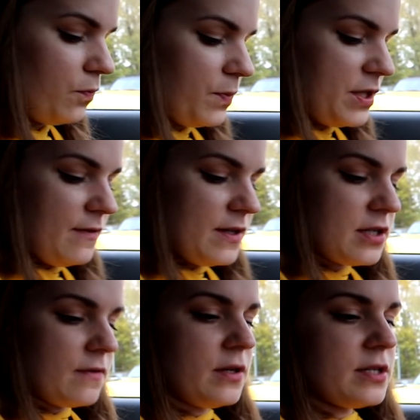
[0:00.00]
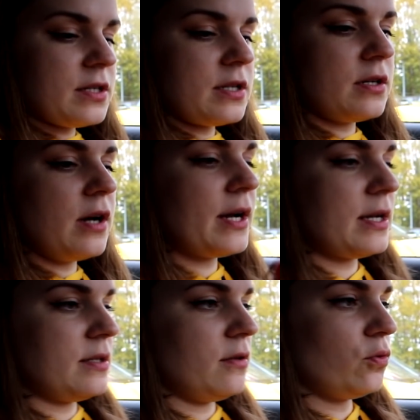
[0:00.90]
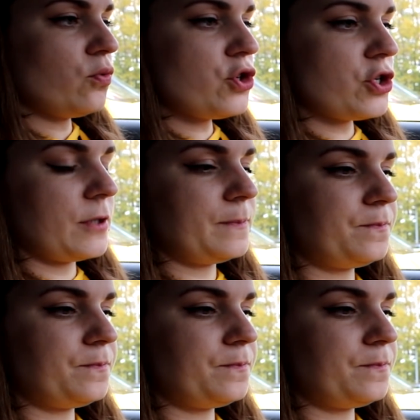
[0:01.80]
По-деревенски выглядит, кстати, гораздо лучше.